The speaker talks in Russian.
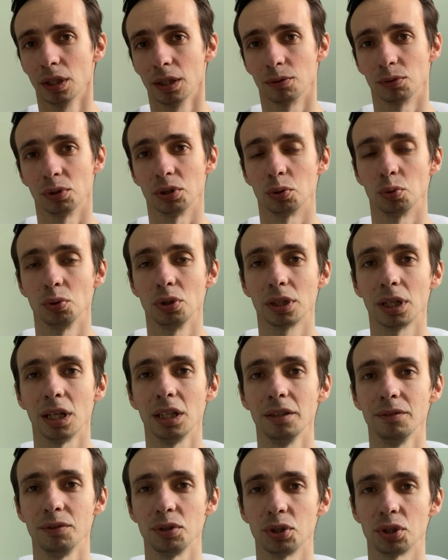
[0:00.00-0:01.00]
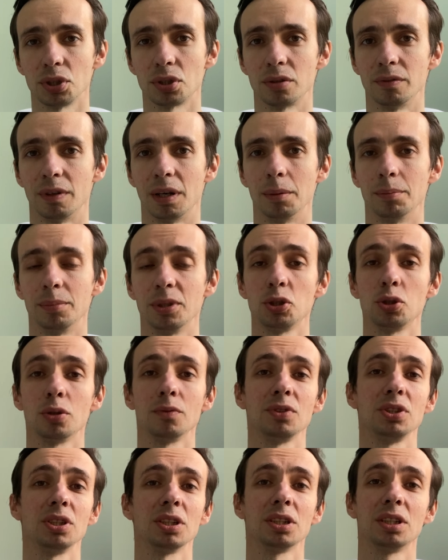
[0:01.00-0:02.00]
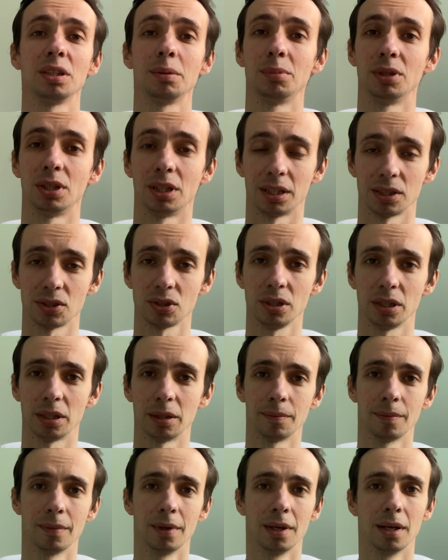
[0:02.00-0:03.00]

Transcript: вот эти уникальные вещества. Причем все грибы разные.